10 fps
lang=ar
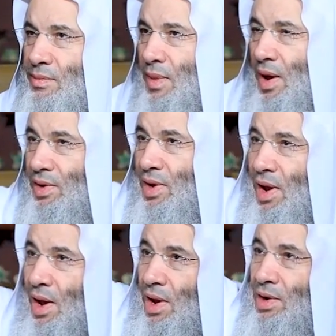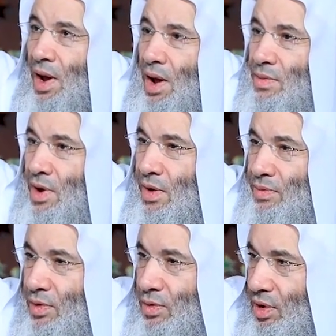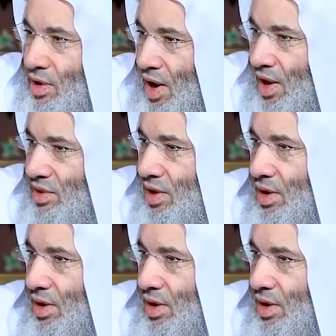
بعد أن أمر بكل هذه